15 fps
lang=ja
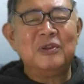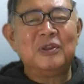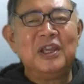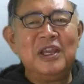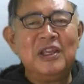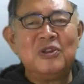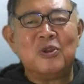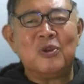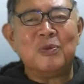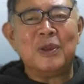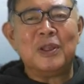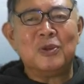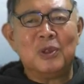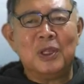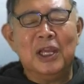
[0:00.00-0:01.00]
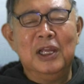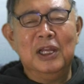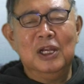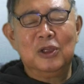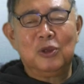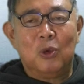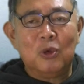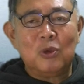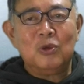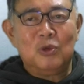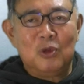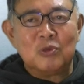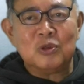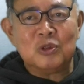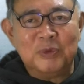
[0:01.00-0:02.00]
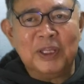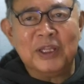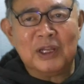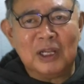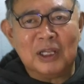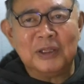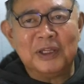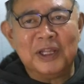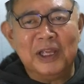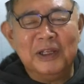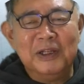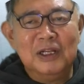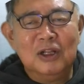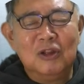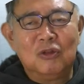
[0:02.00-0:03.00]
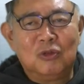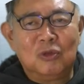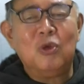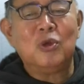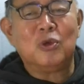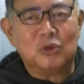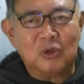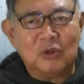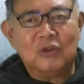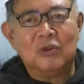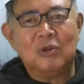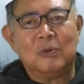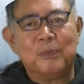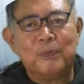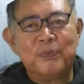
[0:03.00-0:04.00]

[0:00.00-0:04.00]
芸人のイベントで東京ドームのベタなんてすごいことですよ。